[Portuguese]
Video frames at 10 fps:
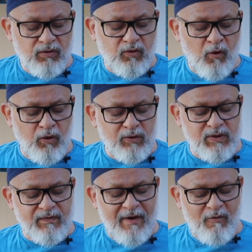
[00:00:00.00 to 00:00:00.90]

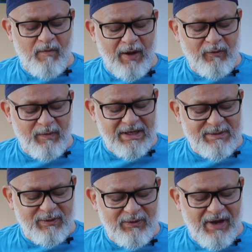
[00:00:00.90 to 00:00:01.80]
todos vão para o
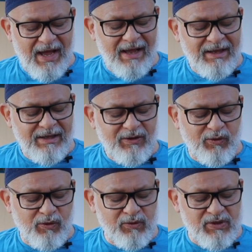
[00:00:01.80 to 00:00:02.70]
mesmo lugar,
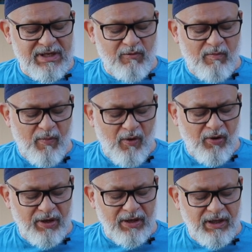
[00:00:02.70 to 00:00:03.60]
todos são
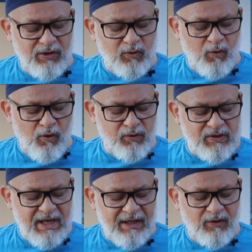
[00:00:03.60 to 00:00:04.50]
pó e
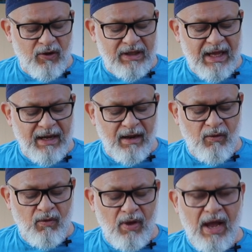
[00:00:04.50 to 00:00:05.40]
todos
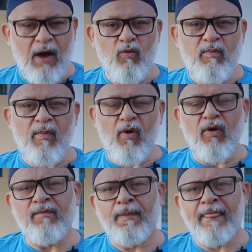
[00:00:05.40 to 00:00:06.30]
retornarão ao
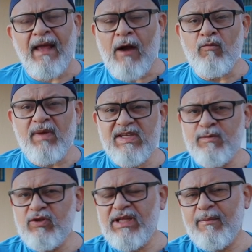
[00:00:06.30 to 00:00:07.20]
pó. Ao
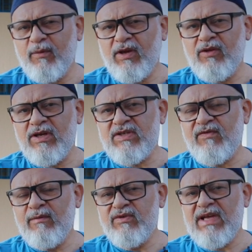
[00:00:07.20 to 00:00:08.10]
mesmo tempo que nós
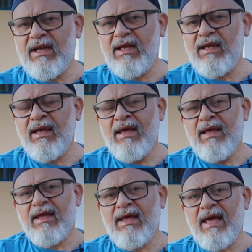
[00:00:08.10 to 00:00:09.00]
vimos ali
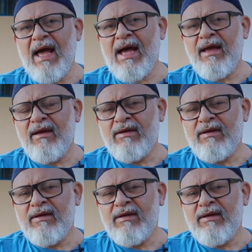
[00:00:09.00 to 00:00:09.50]
que há